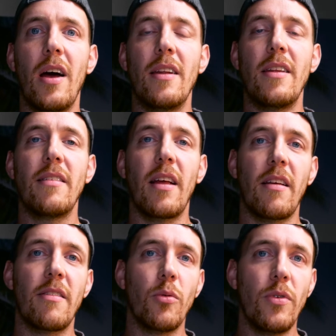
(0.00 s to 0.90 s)
Allerdings hat
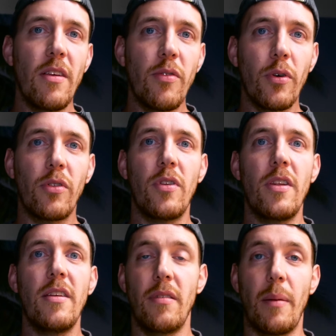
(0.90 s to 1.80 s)
das so nicht
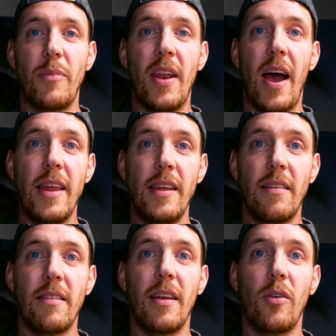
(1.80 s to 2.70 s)
funktioniert. Ich habe dann einige
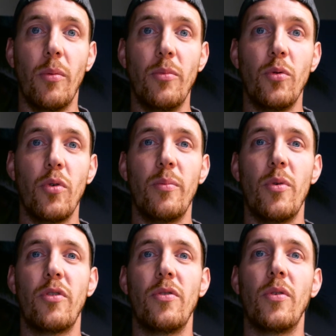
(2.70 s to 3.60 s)
Zeit rumsuchen
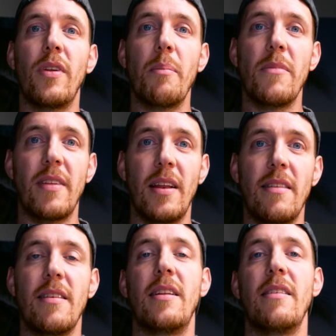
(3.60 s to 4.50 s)
müssen und habe mich dann
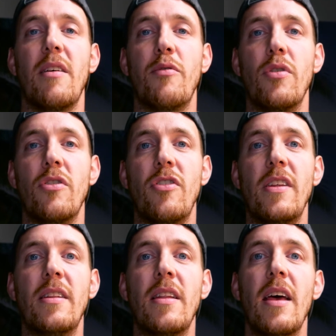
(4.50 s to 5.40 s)
letztendlich dafür
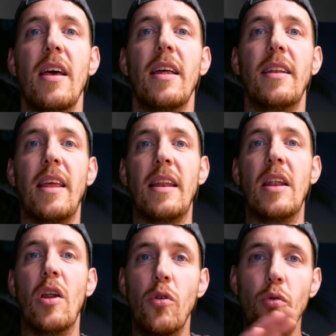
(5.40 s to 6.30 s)
entschieden,
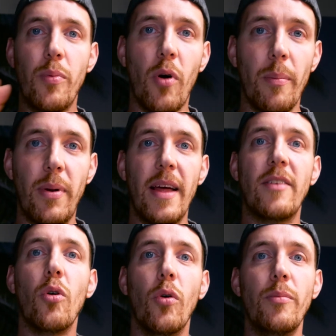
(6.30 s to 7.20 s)
den Loop
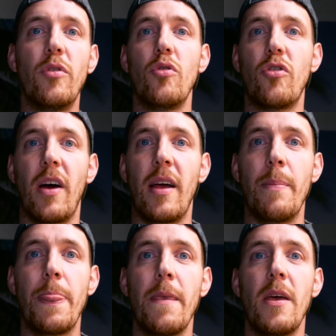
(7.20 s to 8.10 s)
komplett
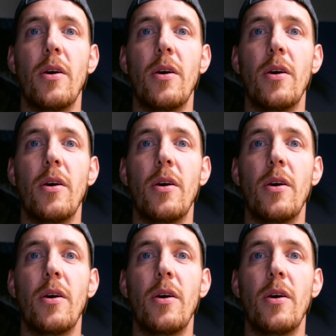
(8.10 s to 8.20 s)
umzuschreiben.